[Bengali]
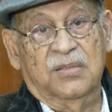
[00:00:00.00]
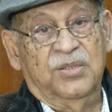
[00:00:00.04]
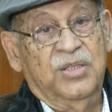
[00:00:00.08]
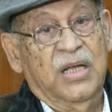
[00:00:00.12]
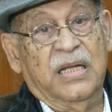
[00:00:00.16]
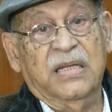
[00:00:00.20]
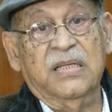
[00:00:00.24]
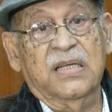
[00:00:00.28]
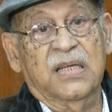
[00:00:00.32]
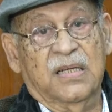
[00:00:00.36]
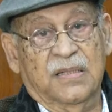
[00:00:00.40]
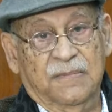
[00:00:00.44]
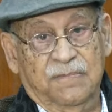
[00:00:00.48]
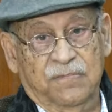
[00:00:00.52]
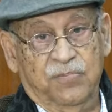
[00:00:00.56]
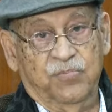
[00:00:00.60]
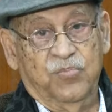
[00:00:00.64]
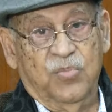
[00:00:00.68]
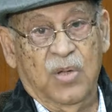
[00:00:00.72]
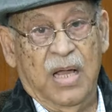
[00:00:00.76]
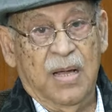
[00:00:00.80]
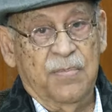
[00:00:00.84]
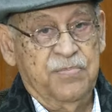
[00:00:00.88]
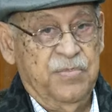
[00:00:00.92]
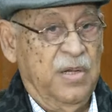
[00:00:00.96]
চাই না
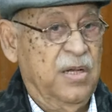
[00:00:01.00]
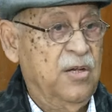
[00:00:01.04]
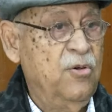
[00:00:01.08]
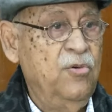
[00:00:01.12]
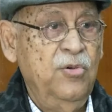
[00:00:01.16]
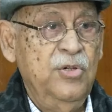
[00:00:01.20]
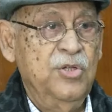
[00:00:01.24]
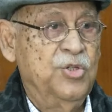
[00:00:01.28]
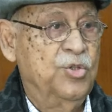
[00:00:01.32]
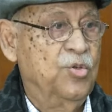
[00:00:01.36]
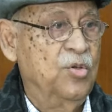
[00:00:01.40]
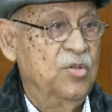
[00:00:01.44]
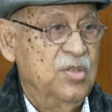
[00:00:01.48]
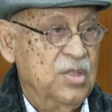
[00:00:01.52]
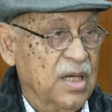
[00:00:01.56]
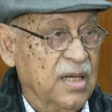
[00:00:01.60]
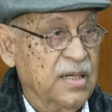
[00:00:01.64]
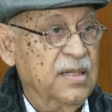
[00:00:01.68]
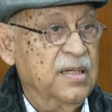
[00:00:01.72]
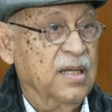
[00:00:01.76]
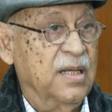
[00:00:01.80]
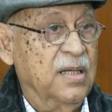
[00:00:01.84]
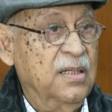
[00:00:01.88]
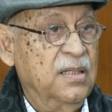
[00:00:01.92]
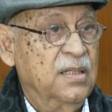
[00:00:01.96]
আপনারাও নিশ্চয়ই চান
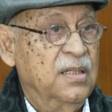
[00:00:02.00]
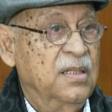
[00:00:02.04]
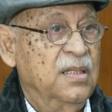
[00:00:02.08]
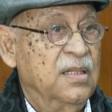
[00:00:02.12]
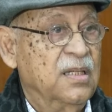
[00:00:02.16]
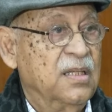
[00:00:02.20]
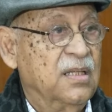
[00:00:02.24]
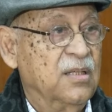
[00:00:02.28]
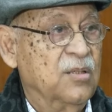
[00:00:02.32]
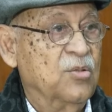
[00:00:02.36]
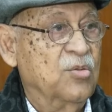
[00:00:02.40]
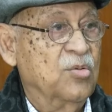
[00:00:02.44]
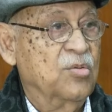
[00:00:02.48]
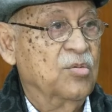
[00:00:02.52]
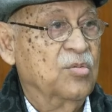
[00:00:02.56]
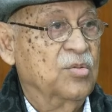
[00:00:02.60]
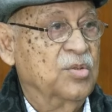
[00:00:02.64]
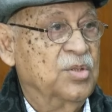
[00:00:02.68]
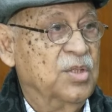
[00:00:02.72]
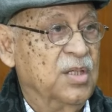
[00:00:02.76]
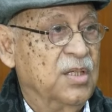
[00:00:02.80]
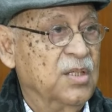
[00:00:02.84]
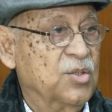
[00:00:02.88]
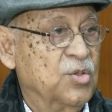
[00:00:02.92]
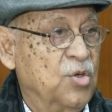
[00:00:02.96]
না কিন্তু
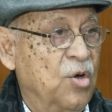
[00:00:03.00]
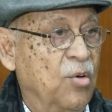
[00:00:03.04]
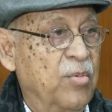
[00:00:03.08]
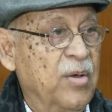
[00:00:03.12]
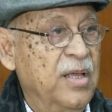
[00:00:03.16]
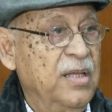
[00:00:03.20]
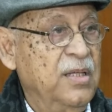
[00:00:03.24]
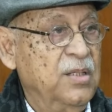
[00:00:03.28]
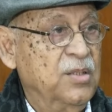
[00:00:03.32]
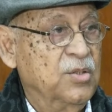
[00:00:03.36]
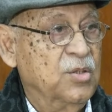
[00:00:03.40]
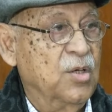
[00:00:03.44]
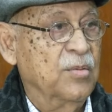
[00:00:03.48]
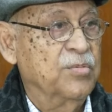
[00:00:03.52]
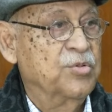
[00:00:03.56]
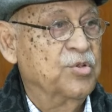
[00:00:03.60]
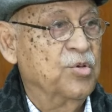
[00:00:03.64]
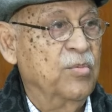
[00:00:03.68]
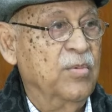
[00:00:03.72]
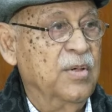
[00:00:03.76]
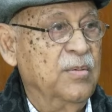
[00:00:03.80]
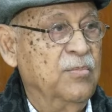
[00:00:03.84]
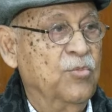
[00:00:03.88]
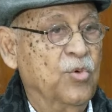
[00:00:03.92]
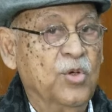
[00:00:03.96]
সেটা সবাই
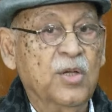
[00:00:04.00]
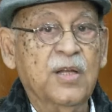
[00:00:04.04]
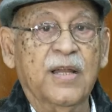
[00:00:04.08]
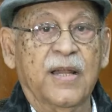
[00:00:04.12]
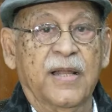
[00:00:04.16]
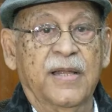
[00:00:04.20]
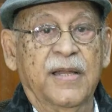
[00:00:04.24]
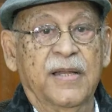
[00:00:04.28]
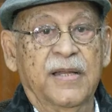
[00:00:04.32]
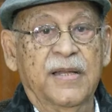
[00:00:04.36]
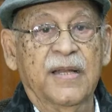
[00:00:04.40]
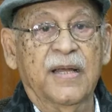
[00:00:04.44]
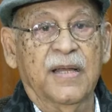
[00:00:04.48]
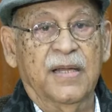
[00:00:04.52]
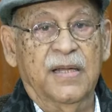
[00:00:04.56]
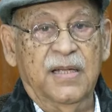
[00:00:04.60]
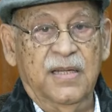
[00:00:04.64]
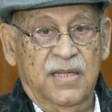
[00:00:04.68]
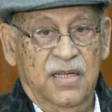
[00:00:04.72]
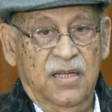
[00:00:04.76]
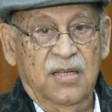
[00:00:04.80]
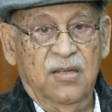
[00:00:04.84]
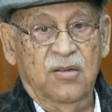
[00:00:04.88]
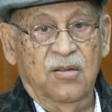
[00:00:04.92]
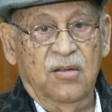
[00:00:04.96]
সবসময় মনে রাখেন না
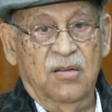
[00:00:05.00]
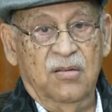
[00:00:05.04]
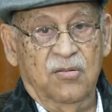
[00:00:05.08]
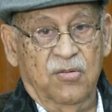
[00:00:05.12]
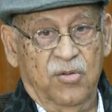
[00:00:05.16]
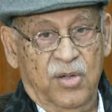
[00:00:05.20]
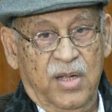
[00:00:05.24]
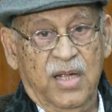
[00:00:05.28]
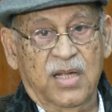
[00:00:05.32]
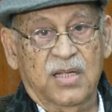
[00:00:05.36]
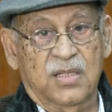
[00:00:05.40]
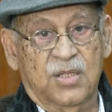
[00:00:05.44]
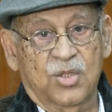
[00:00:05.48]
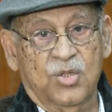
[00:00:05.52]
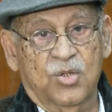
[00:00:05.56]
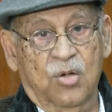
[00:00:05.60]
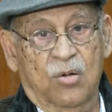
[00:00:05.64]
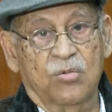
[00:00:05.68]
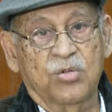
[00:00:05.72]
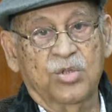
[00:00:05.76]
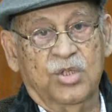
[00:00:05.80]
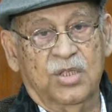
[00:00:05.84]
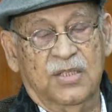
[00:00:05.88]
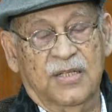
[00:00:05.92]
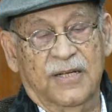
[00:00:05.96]
এটাই হয়ে গেছে
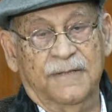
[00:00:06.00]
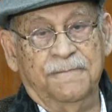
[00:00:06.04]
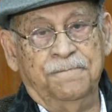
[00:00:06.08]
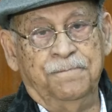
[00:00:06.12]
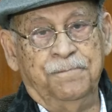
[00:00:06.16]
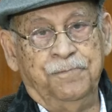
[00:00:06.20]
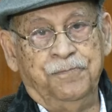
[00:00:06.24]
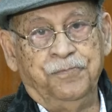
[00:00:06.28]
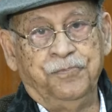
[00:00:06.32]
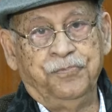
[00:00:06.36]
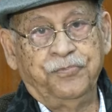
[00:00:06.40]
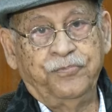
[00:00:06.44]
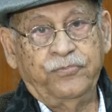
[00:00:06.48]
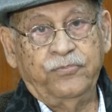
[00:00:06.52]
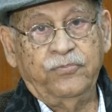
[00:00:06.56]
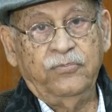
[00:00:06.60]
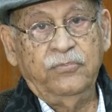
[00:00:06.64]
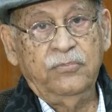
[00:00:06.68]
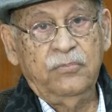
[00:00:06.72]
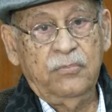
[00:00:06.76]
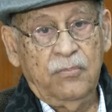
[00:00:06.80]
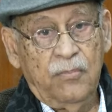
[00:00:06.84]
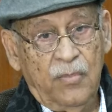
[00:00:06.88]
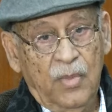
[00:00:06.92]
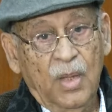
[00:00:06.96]
সমস্যা
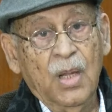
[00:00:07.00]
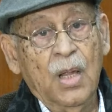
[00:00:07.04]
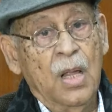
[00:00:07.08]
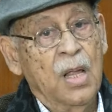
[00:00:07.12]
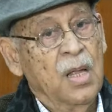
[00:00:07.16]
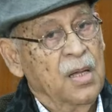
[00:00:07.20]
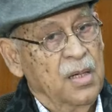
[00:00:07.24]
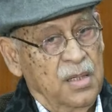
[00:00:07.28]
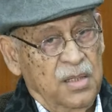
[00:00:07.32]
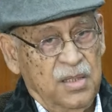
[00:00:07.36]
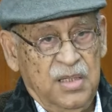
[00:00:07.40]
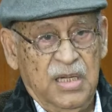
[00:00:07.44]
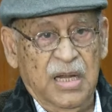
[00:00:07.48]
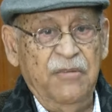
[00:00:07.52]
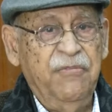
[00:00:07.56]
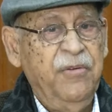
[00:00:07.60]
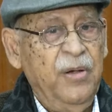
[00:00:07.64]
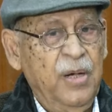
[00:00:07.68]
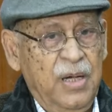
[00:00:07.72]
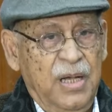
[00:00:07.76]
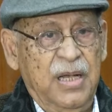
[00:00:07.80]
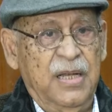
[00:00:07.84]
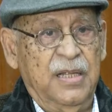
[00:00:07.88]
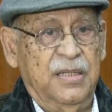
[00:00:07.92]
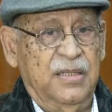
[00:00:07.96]

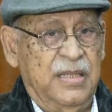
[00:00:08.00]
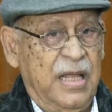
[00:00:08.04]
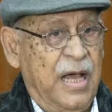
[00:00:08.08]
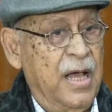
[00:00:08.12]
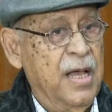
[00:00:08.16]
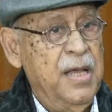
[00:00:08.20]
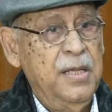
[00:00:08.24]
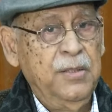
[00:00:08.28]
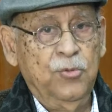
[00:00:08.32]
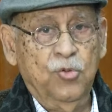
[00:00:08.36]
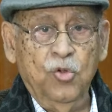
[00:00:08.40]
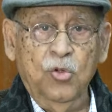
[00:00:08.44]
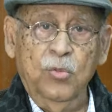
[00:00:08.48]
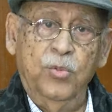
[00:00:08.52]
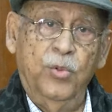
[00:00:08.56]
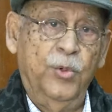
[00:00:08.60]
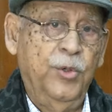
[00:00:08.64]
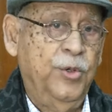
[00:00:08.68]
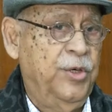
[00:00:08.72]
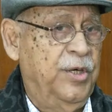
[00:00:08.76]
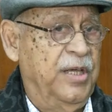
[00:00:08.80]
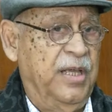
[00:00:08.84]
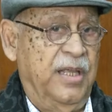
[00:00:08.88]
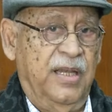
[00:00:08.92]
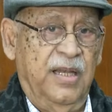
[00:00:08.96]
ডেফিনেটলি দায় দুই
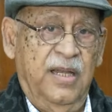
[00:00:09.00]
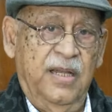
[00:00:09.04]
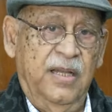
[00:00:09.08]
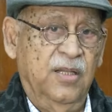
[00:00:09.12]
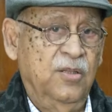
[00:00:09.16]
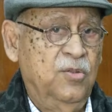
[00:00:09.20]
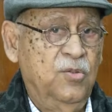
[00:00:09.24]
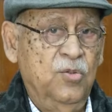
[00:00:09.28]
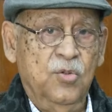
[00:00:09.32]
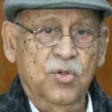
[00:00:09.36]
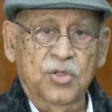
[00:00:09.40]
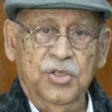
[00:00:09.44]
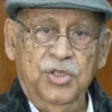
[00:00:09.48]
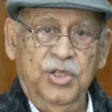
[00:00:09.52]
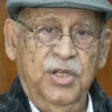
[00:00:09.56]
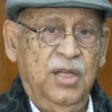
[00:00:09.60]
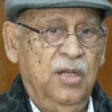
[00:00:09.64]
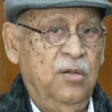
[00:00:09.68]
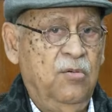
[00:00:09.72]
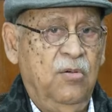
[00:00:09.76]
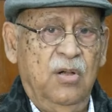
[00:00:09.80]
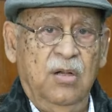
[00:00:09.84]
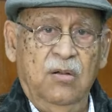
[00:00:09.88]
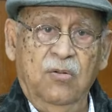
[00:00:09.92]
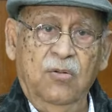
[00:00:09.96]
পক্ষের এটা তো
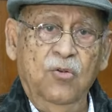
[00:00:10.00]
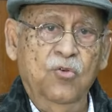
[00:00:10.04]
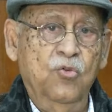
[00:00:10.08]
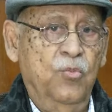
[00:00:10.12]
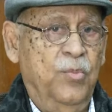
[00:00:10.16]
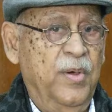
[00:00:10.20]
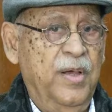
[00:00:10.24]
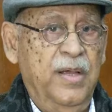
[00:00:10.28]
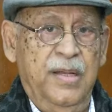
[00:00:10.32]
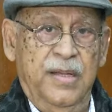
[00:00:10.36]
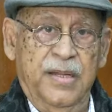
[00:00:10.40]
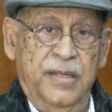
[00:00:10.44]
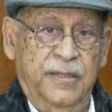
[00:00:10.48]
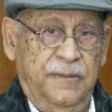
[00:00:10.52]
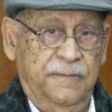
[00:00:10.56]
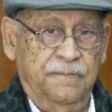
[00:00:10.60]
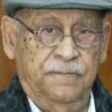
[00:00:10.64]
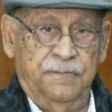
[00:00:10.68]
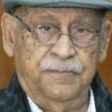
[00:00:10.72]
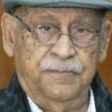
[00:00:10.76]
অস্বীকার করার কোনো উপায় নেই